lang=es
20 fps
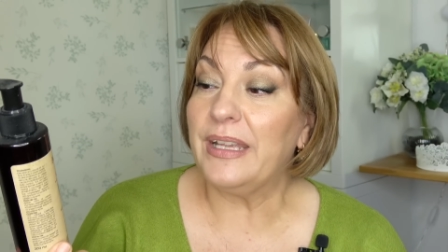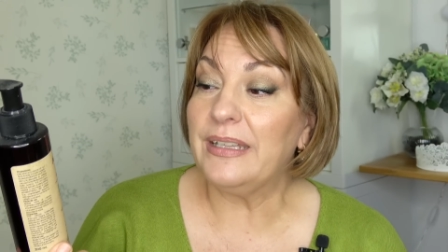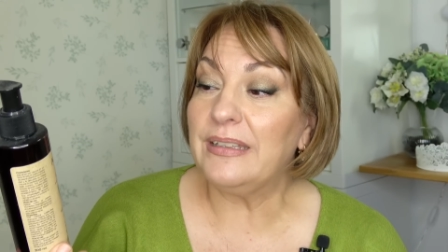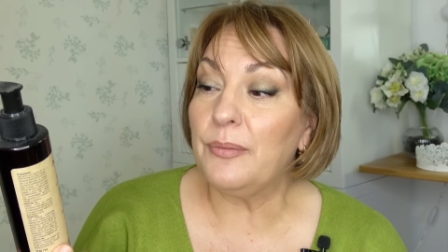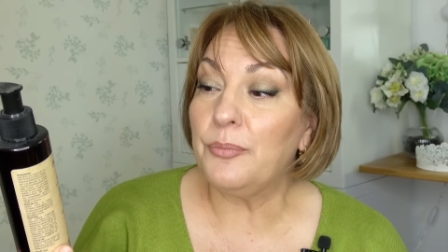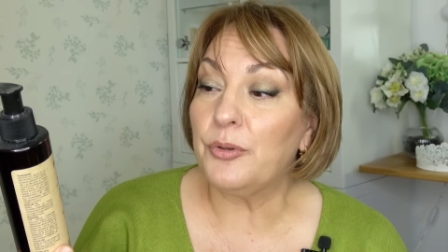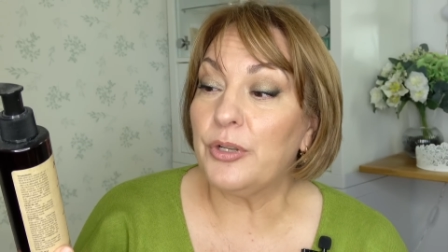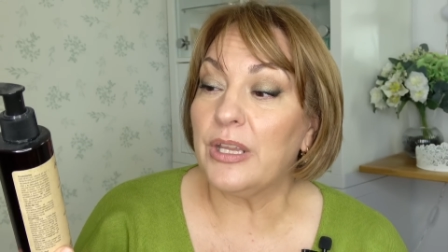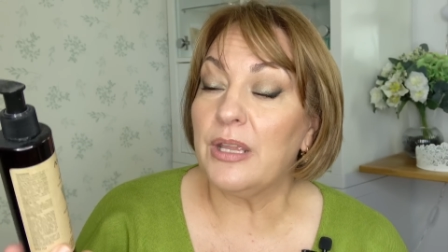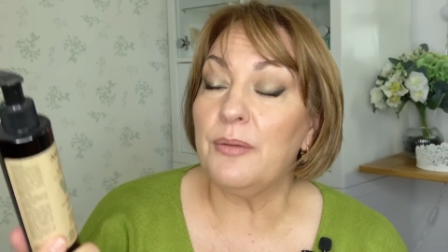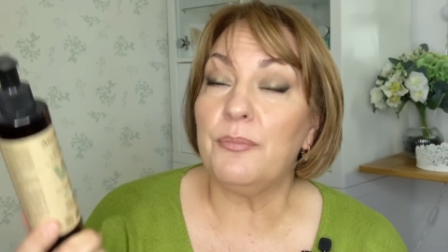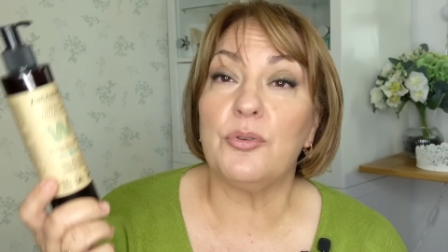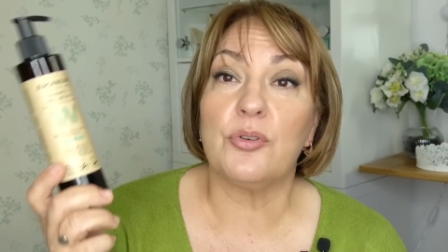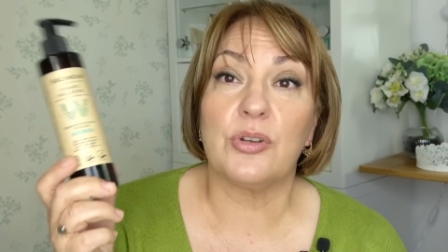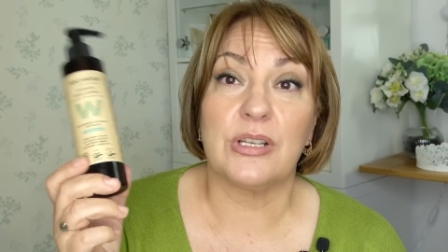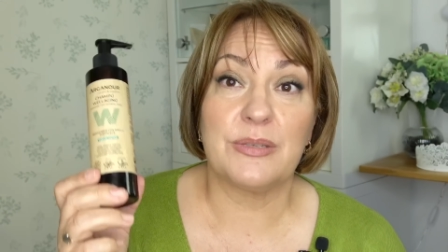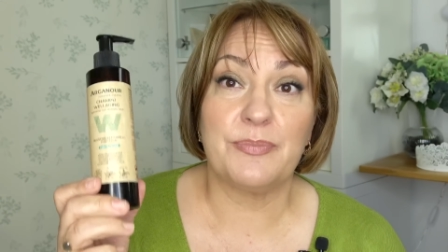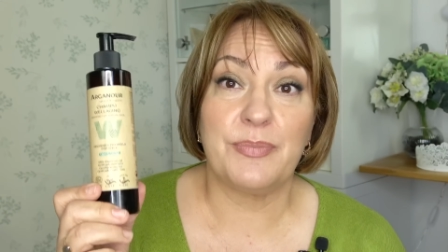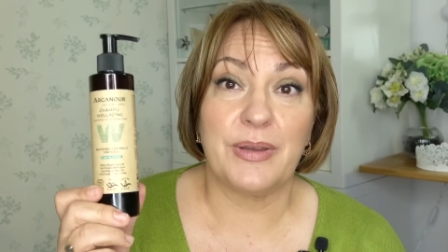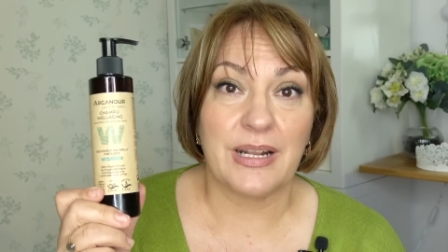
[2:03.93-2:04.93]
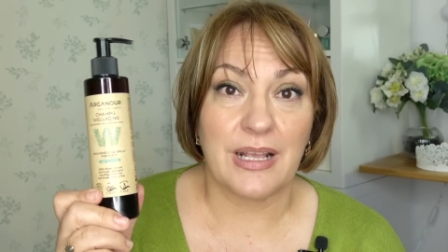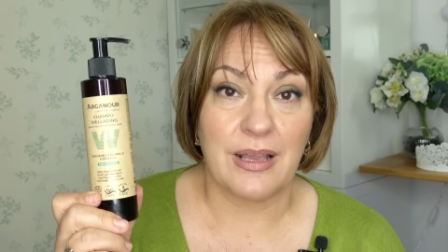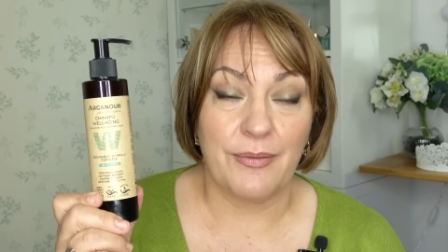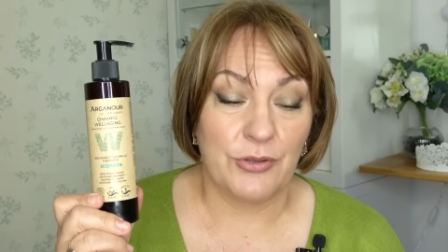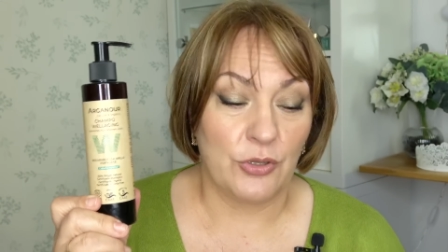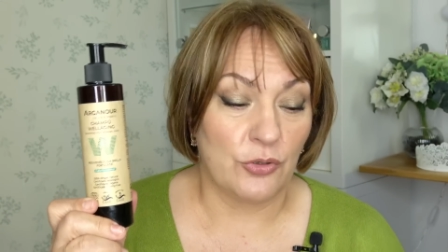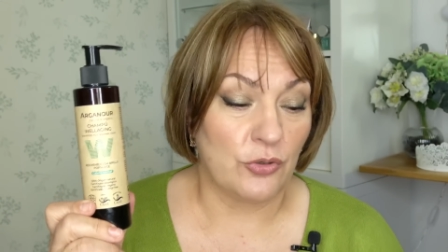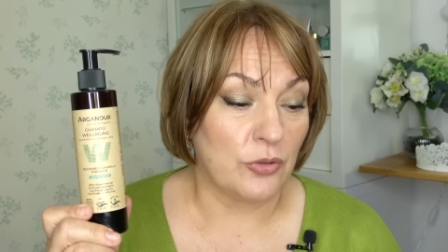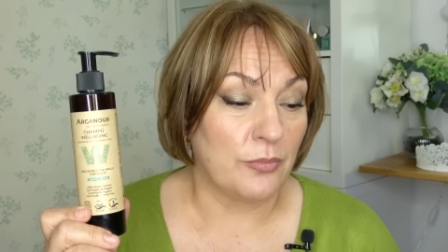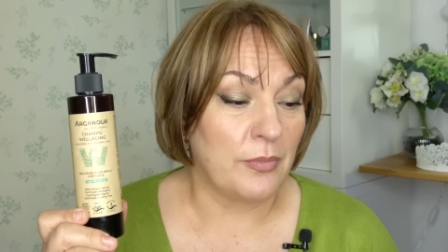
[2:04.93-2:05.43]
Este, por ejemplo, que es para
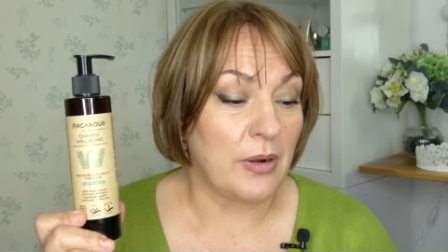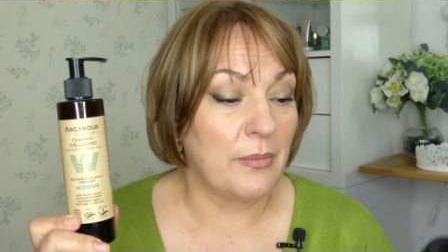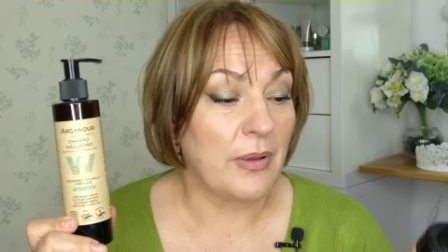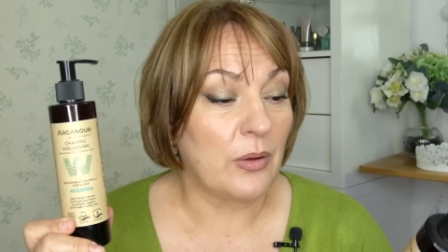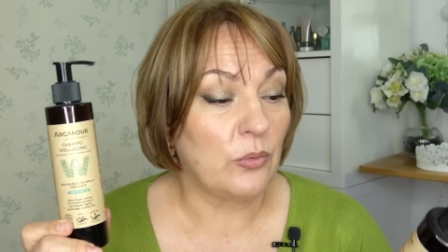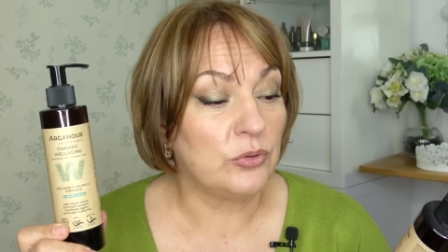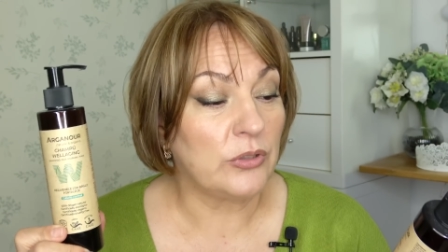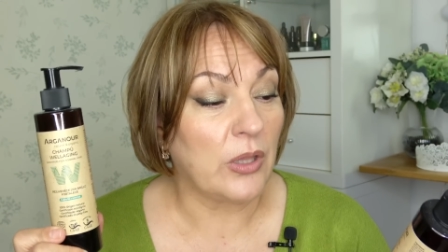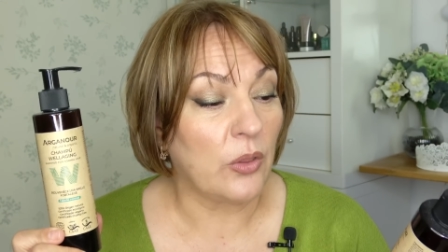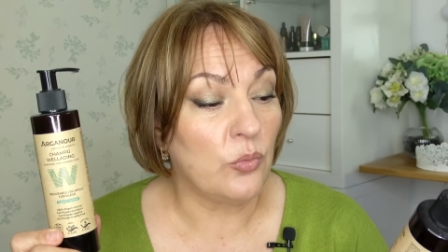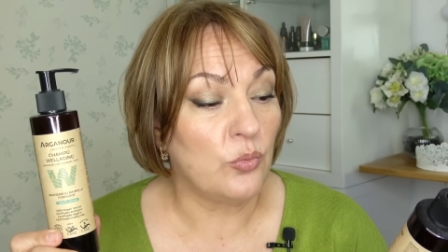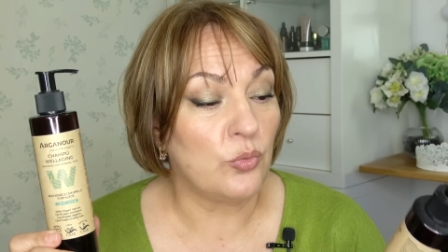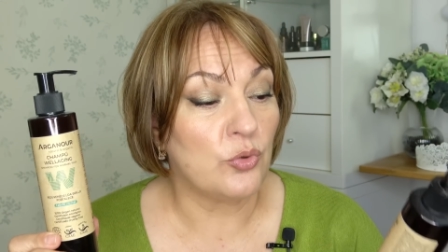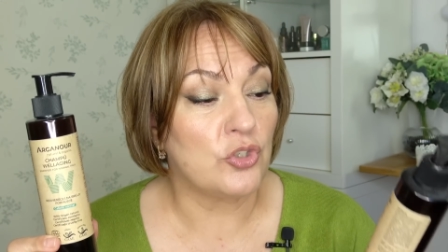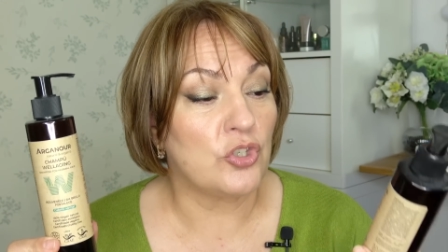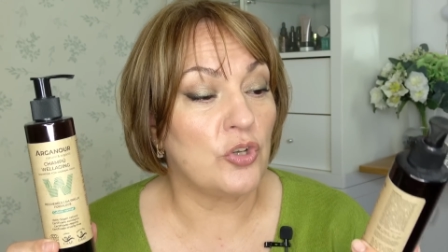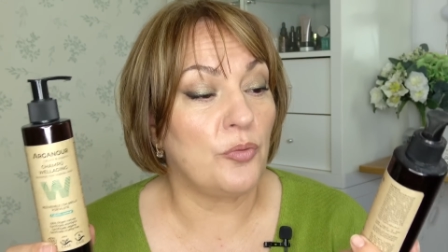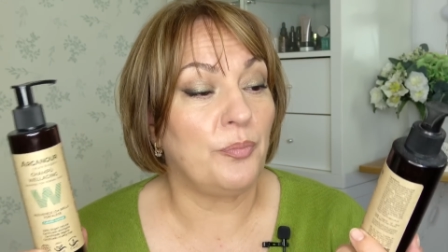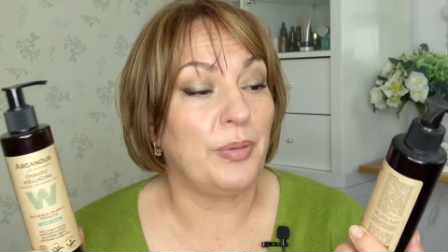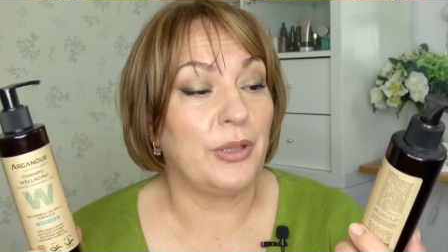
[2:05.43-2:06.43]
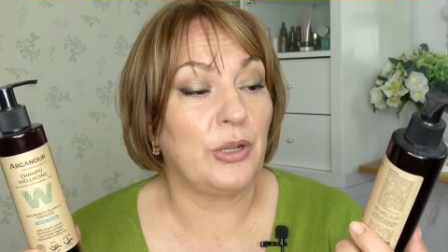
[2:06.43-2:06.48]
cabello normal, me ha gustado mucho,